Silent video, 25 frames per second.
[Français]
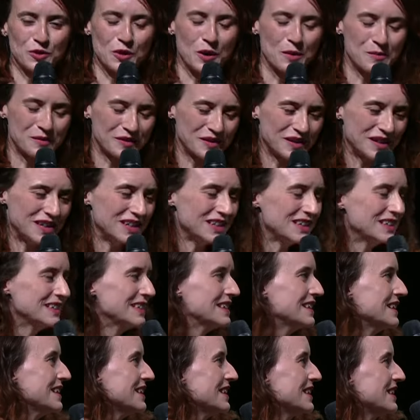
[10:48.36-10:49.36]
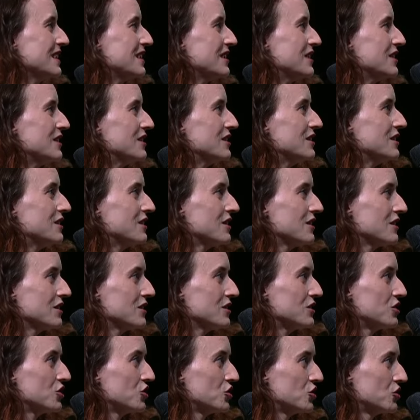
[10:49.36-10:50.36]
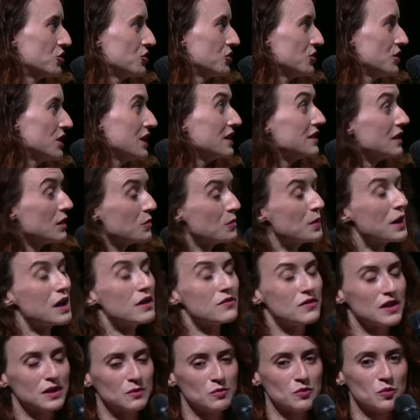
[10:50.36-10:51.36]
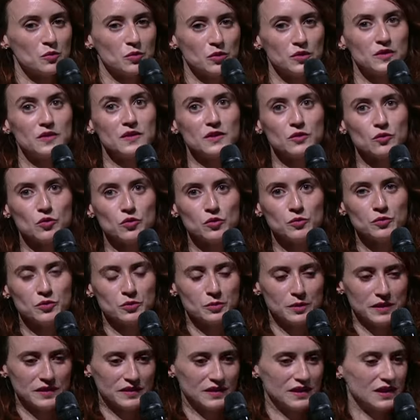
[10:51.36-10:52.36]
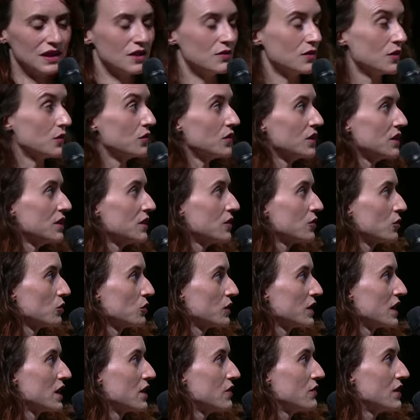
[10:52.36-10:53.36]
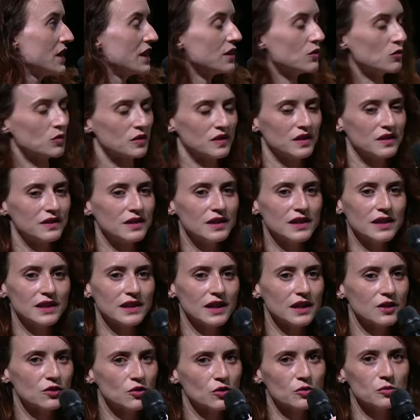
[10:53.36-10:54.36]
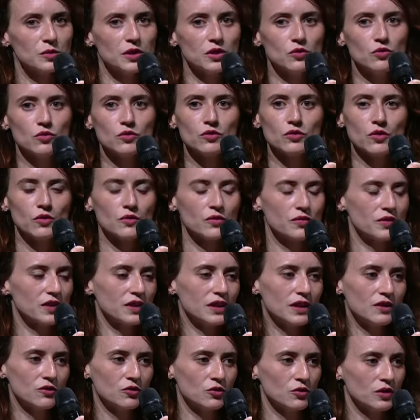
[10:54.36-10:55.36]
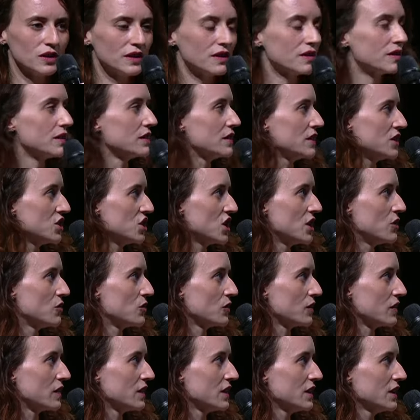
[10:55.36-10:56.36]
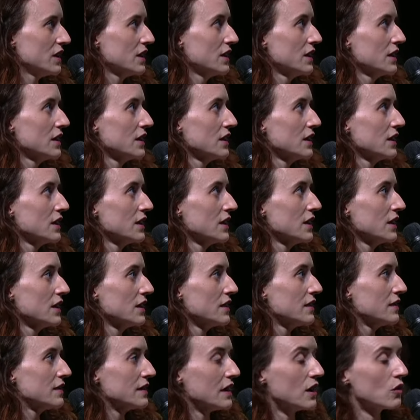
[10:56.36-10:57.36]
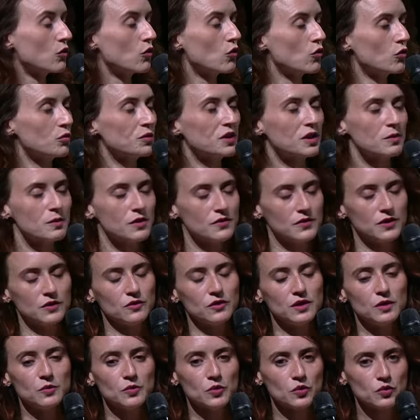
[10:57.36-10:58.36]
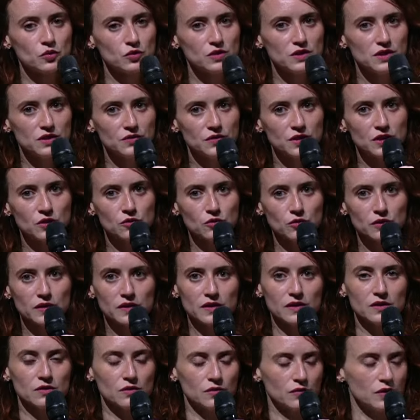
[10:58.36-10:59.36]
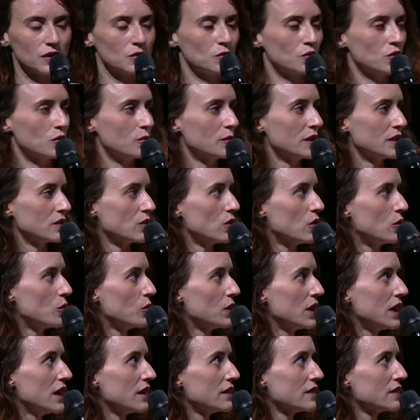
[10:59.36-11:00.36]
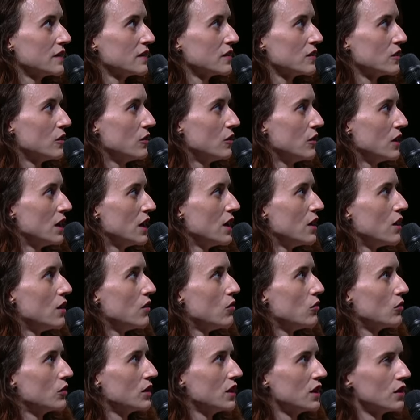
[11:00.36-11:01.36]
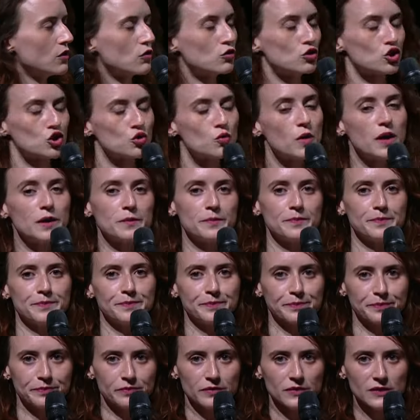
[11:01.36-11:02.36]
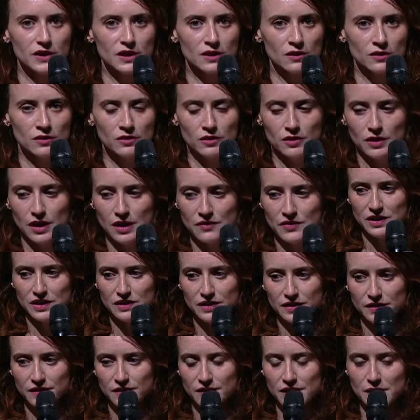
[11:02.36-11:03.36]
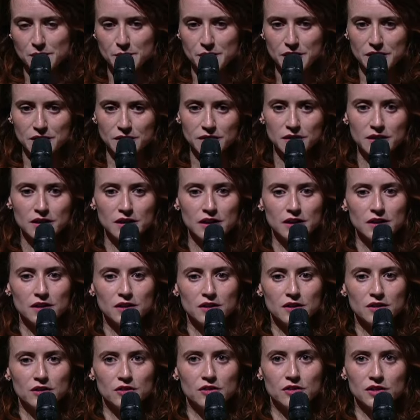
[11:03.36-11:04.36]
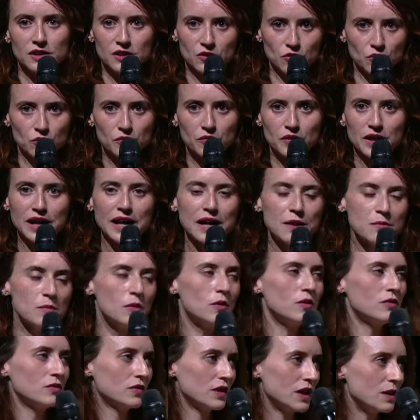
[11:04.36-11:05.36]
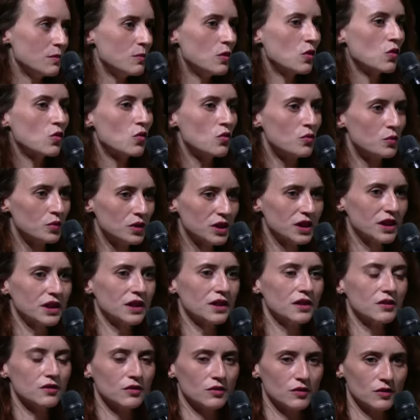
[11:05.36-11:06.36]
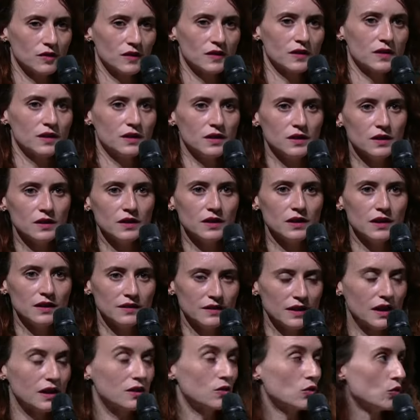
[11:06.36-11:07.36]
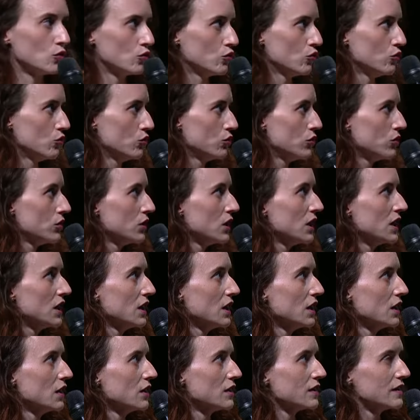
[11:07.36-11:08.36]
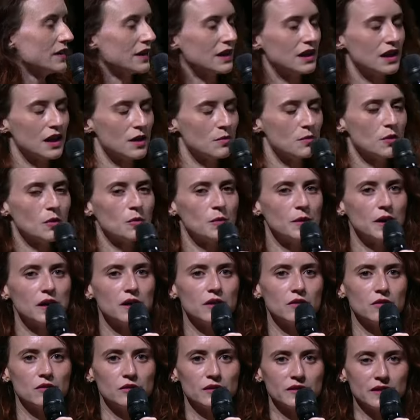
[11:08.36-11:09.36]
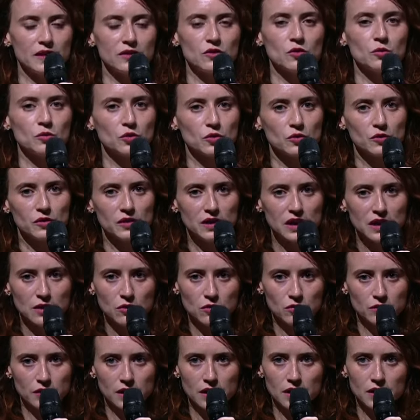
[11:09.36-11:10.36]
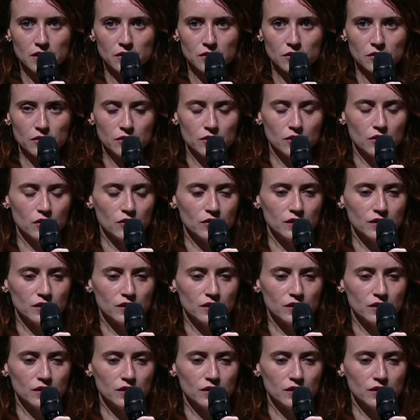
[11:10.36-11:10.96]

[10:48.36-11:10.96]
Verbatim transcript: comme ça. Euh, je n'étais pas avec mon petit groupe parce qu'il avait fini son travail, donc c'était les quelques minutes en fin d'atelier, c'était déjà lancé. C'est un groupe qui m'avait donné beaucoup de difficultés en fait pour mettre en place. Euh, là, on est en juin euh, des CM1 qui ont vraiment vraiment compris ce qui était attendu d'eux c'est clairement pas euh, cette ambiance-là qu'on a euh, en